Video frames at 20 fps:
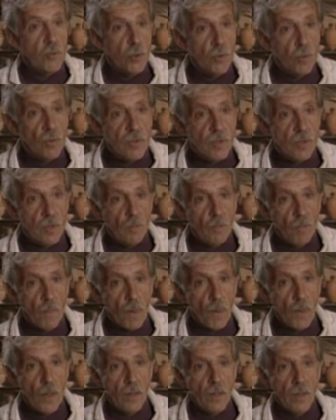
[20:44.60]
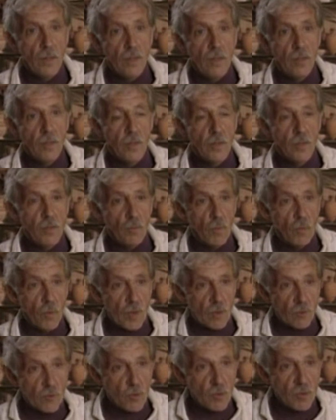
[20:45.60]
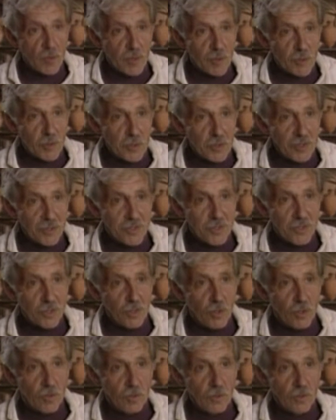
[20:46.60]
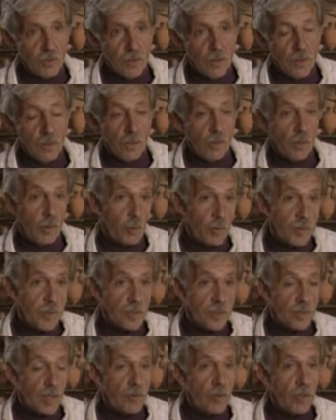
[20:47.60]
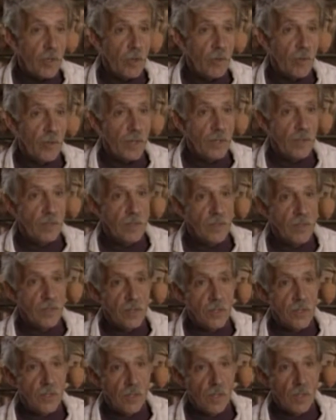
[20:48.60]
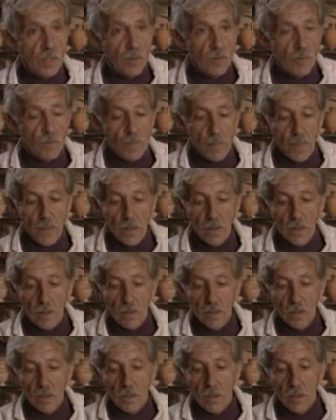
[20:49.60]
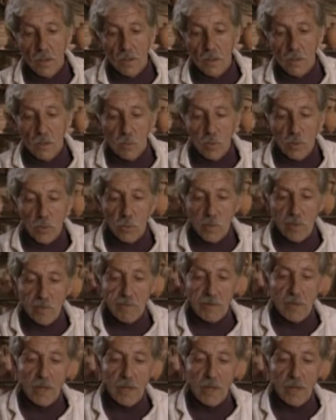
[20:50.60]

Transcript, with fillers: Jest to bardzo interesujące, bowiem pochodzi z Jerozolimy. Ma 2000 lat i zostało odkryte w roku